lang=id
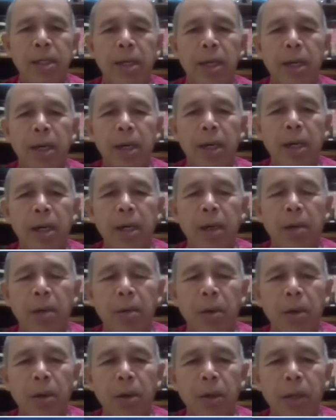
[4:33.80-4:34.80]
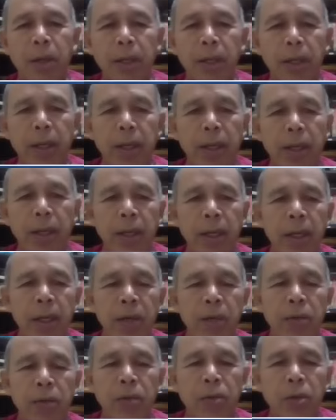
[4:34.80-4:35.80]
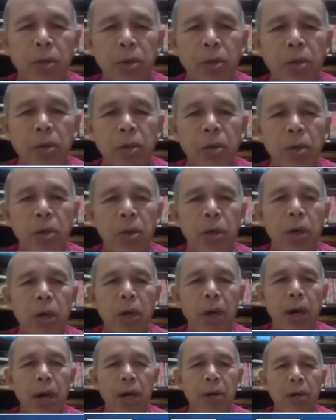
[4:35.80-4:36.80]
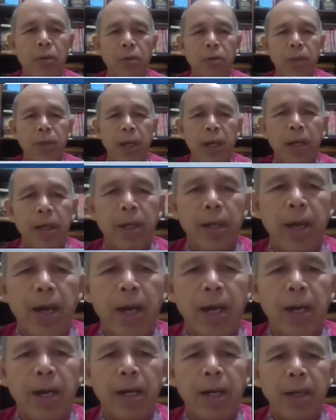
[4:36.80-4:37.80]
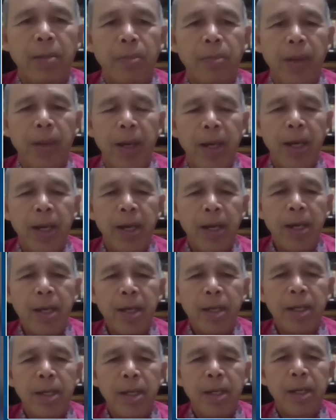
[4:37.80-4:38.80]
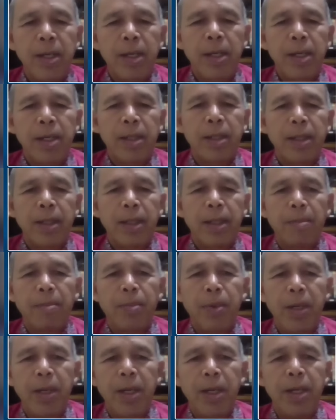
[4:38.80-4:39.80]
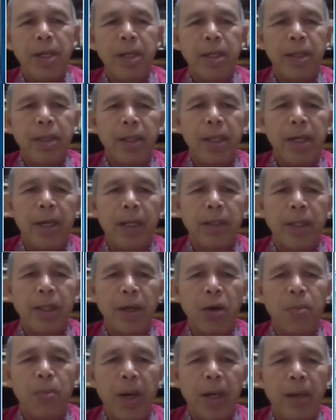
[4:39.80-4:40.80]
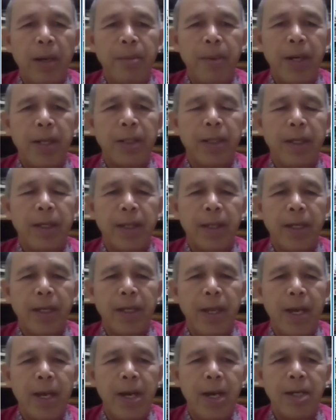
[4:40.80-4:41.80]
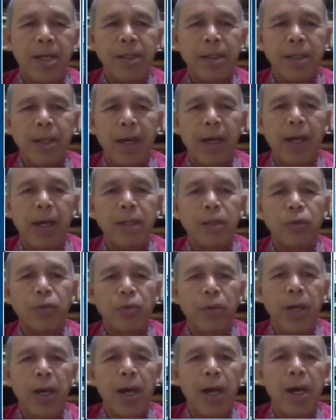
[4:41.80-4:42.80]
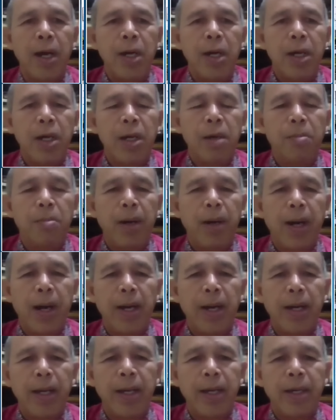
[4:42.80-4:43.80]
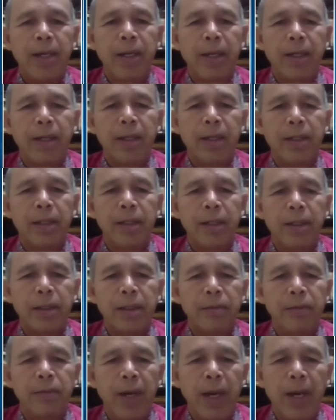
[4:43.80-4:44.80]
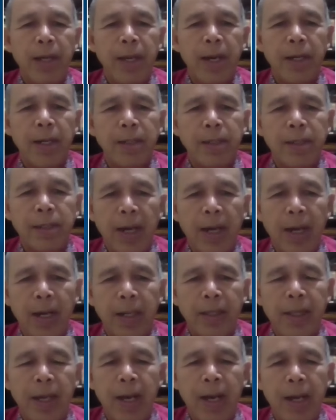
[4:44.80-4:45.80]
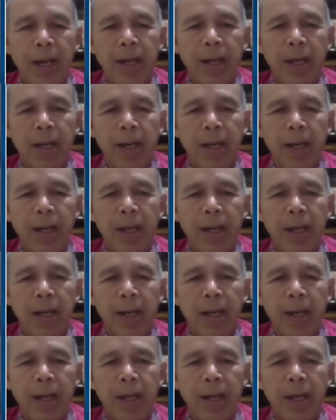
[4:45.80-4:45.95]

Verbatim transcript: ke Wonogiri untuk angkutan AKDP tetapi tidak tahu bagaimana ceritanya sekarang sudah beralih ke wilayah Jakarta.